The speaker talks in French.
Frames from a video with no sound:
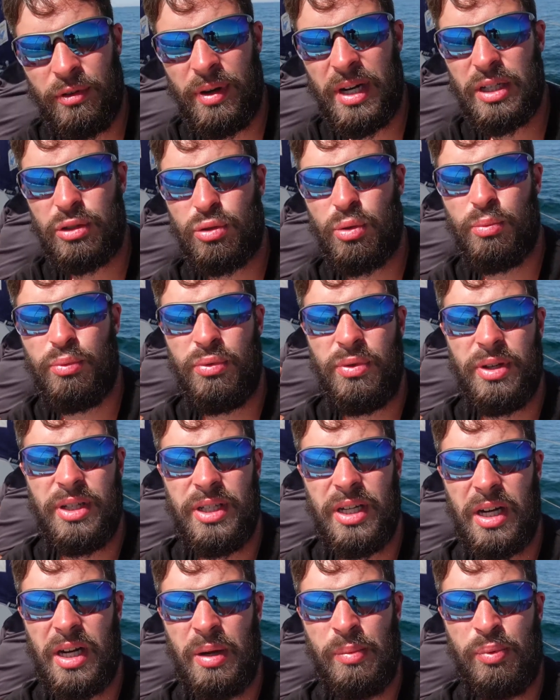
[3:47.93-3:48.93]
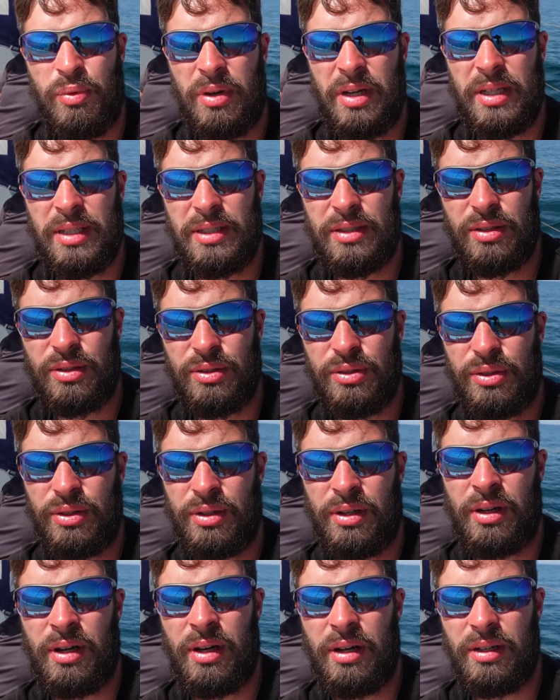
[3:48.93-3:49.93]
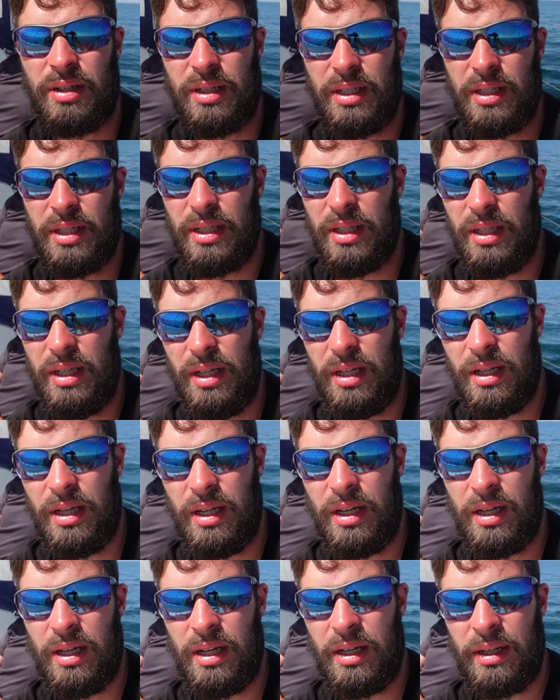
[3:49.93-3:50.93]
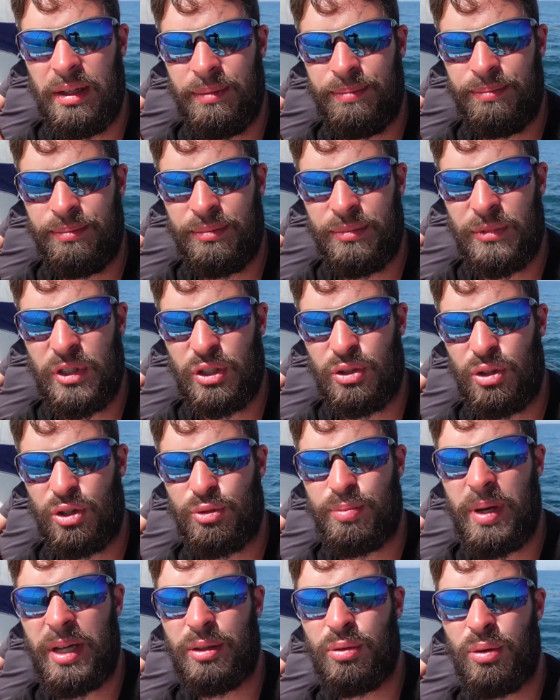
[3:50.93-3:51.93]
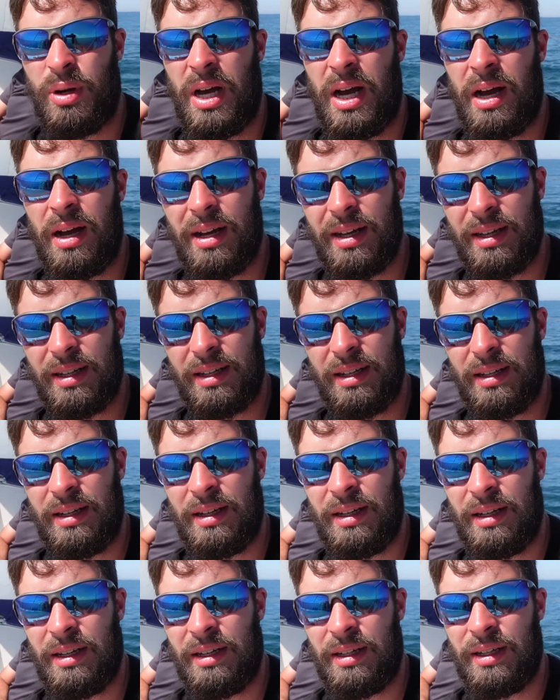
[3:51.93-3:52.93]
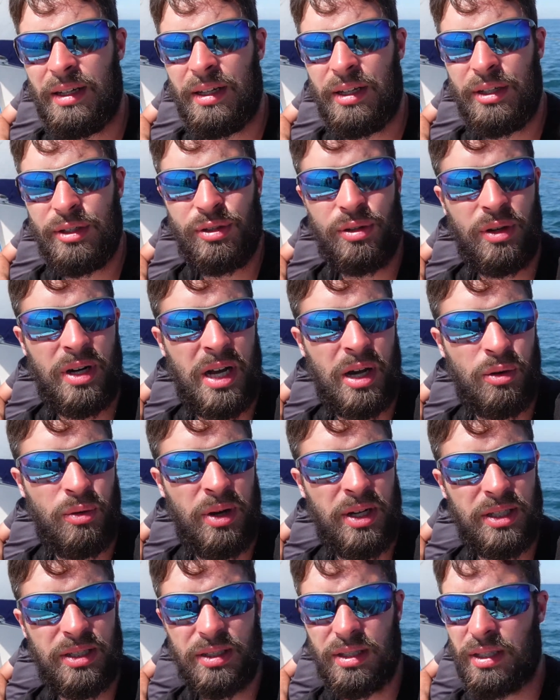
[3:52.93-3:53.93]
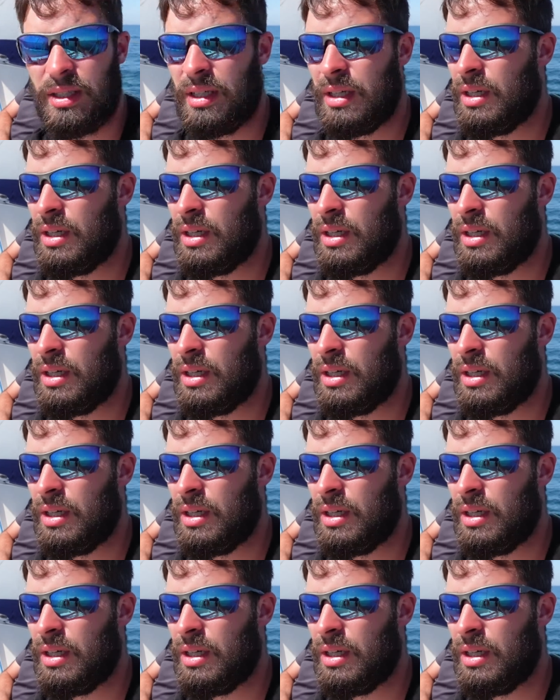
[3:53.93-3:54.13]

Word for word: Voilà ce qu'on pouvait dire là pour l'instant sur, euh, sur ce bateau-là, sur l'Arquest.